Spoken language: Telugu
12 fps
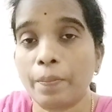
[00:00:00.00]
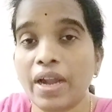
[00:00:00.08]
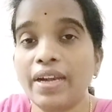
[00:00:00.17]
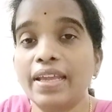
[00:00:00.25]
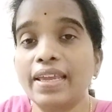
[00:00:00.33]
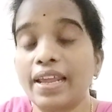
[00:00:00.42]

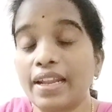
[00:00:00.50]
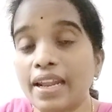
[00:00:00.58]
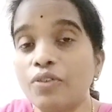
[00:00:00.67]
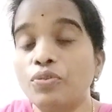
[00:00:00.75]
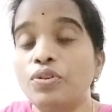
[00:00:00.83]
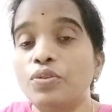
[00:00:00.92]
అంటే
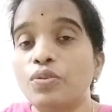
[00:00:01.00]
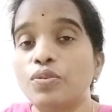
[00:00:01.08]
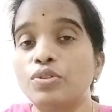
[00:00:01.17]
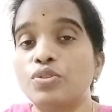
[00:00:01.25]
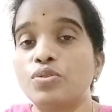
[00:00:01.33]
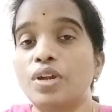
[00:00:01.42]
ఎలా
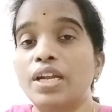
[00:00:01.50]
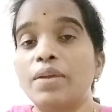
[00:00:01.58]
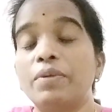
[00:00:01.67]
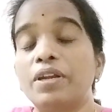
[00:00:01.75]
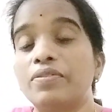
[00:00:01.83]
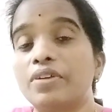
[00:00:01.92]
కొనుక్కోవచ్చు అంటే
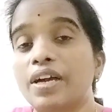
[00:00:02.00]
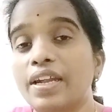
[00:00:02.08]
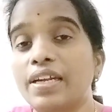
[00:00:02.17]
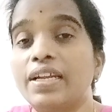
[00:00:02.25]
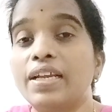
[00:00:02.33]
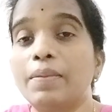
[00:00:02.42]
మనం
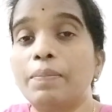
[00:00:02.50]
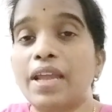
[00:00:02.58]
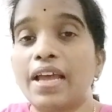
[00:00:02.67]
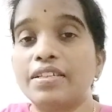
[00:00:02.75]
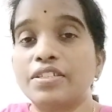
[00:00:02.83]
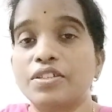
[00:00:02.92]
కరెక్ట్గా
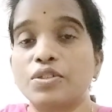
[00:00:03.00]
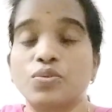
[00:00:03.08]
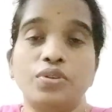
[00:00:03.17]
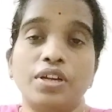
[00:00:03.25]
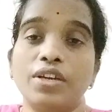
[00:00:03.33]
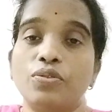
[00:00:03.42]
ప్లాన్
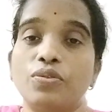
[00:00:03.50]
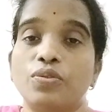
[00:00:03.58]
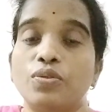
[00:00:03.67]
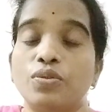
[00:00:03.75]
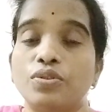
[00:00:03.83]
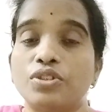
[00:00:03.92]
చేసుకుంటే
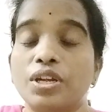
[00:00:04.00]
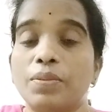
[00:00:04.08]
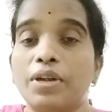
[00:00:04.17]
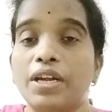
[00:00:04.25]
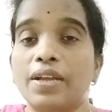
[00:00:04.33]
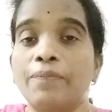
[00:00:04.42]
కొనుక్కోవచ్చు
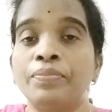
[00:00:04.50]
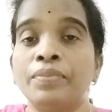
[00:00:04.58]
అనమాట